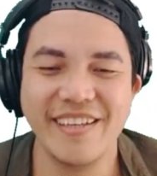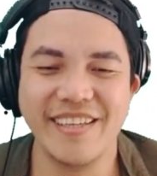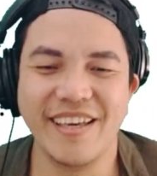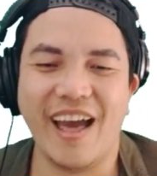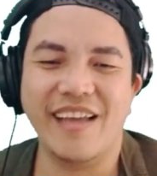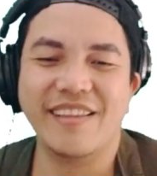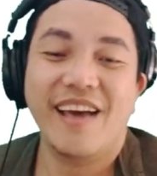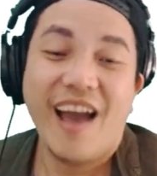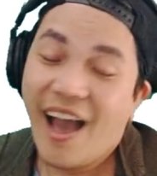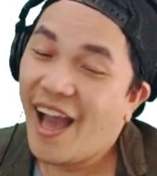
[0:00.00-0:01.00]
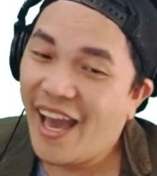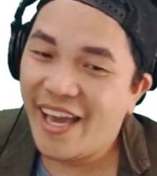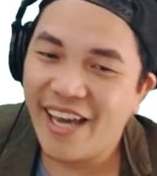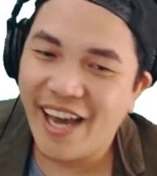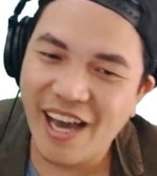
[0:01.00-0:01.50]
Yan.
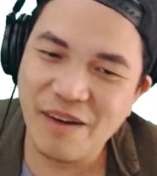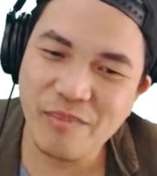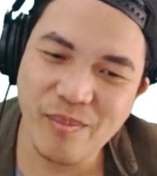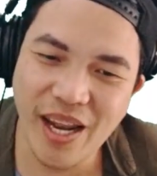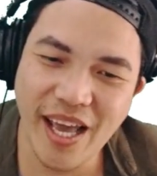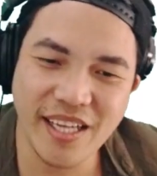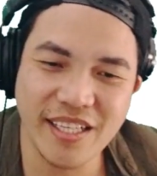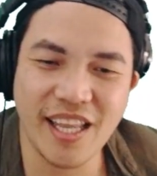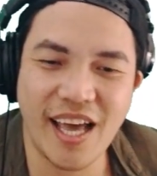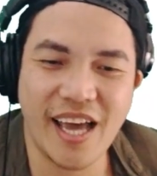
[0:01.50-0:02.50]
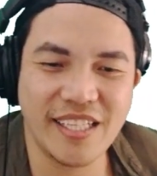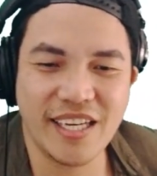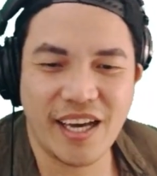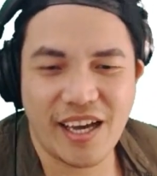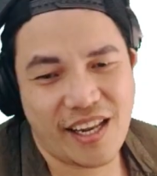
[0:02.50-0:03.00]
Hi, uh, Ma'am Lai,
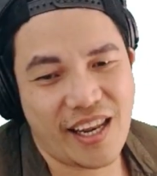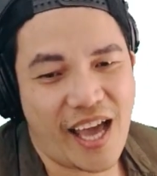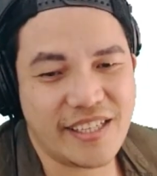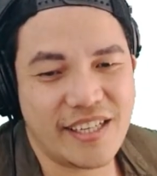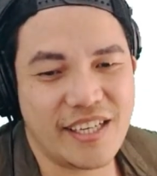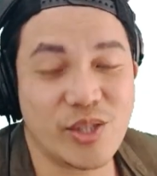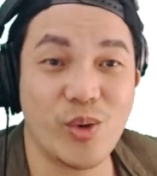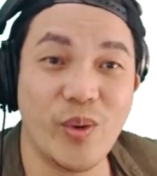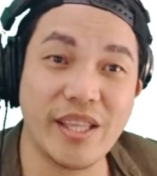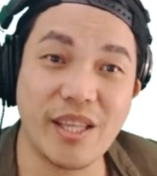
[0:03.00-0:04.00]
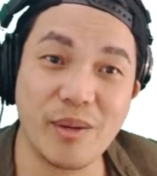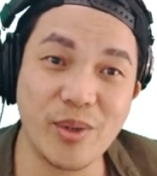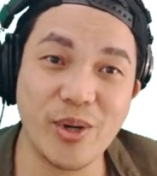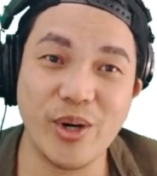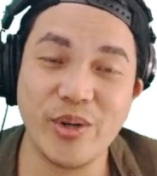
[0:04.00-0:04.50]
Lai, uh, Lai Solveta
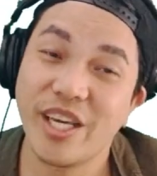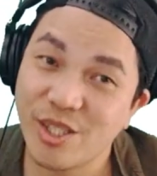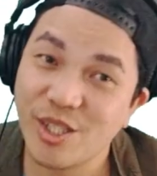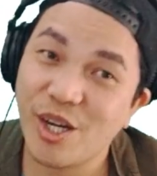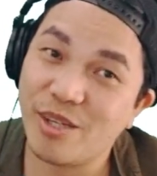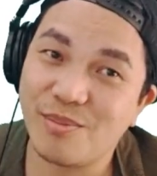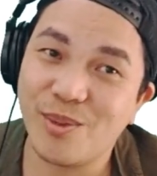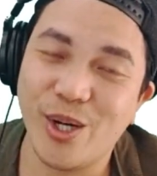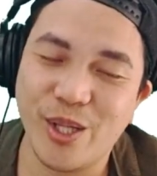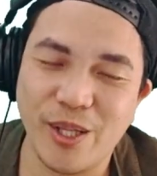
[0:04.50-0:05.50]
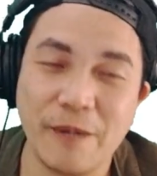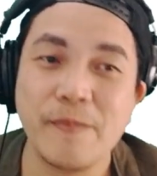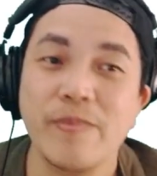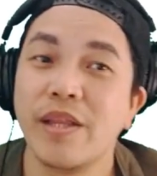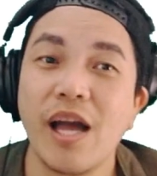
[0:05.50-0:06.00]
po. Thank you so much po. Ano.
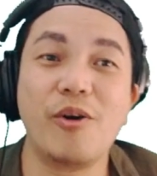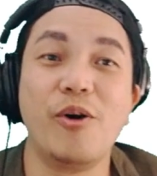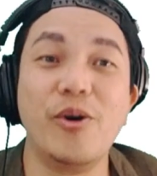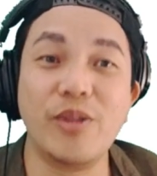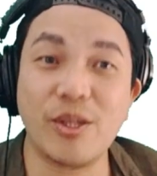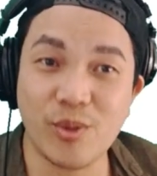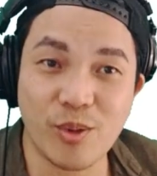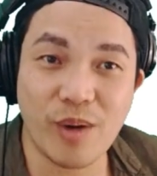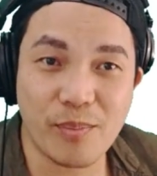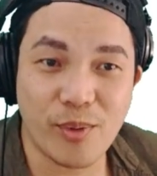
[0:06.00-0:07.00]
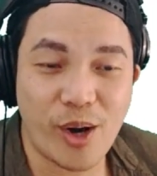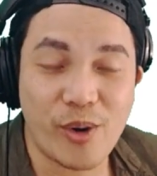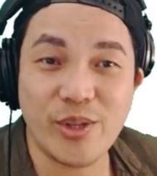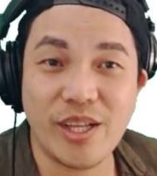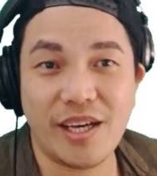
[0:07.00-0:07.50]
Ako ho, natutuwa po
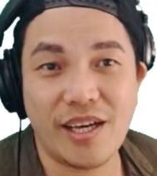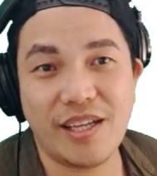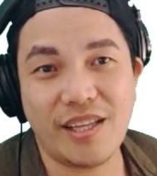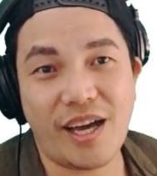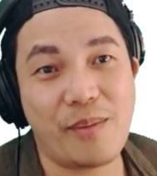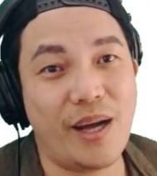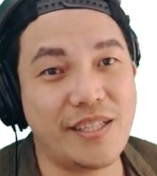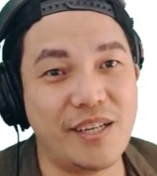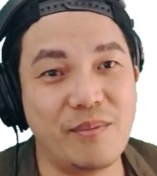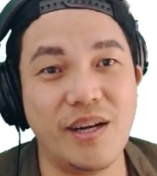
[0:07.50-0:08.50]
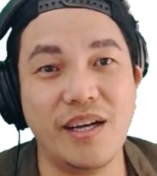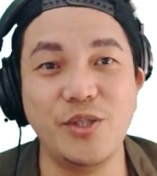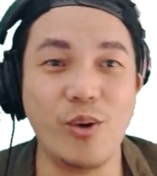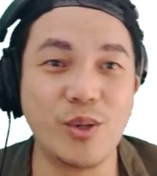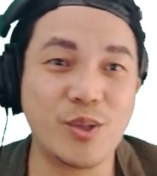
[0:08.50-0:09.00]
ako na nakabasa ng mga
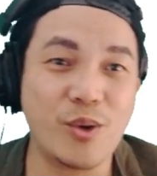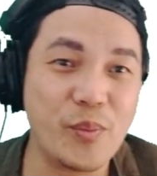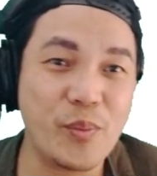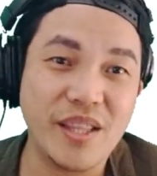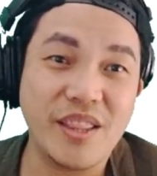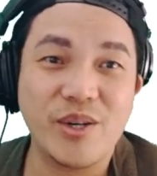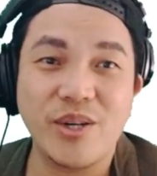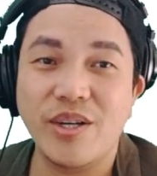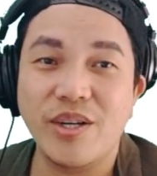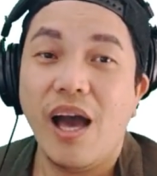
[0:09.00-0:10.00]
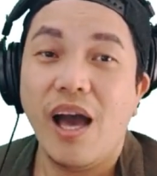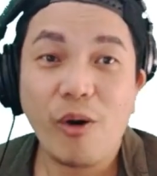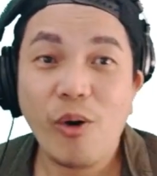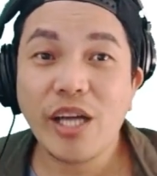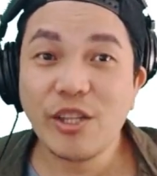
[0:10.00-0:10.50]
jokes, comment, no.
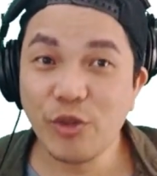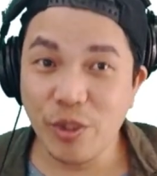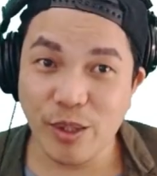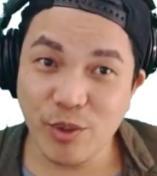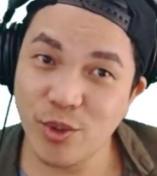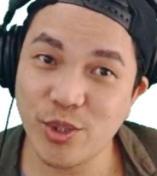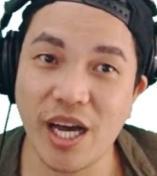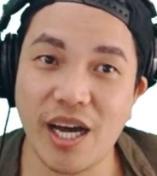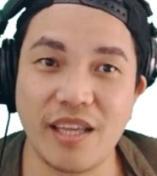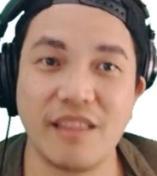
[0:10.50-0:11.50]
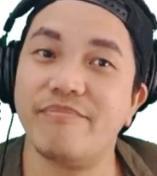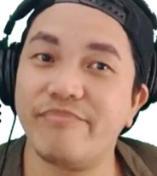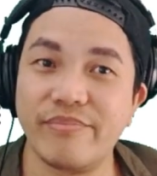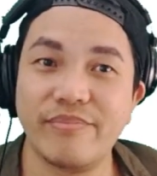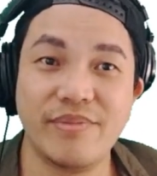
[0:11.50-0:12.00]
Ako kahit ano iba to nyo sa akin,
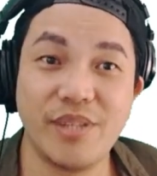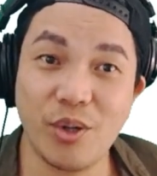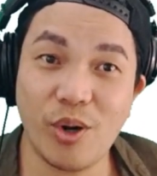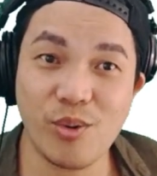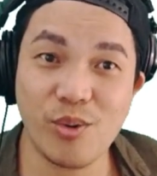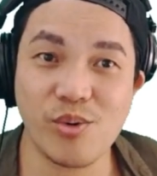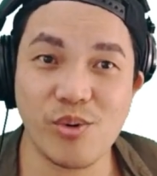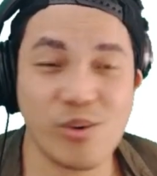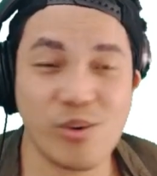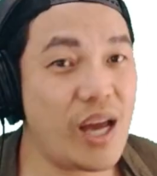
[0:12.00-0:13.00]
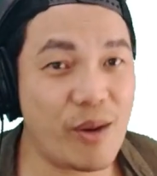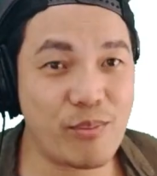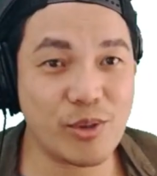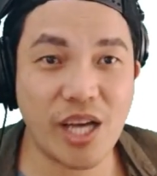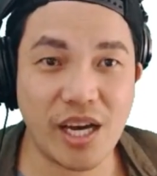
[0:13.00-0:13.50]
hindi ho ako, wala
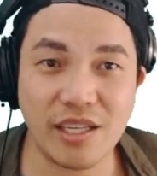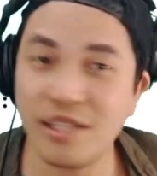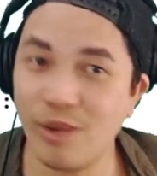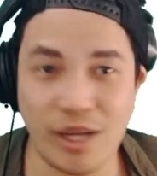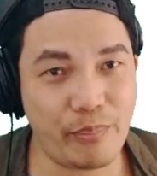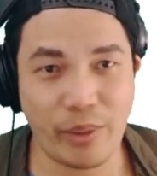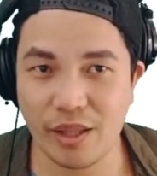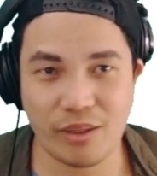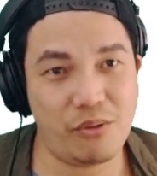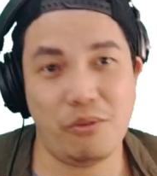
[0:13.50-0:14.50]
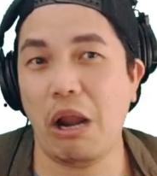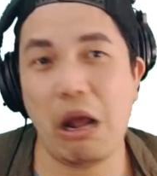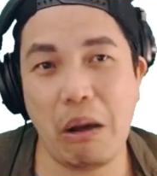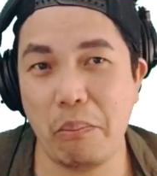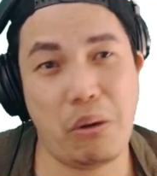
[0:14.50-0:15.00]
po sa akin yan. Wala apekto, wala
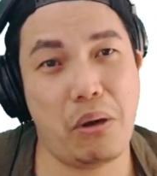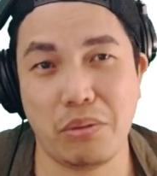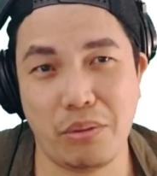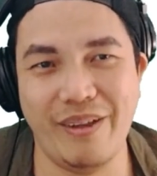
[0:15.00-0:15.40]
apekto.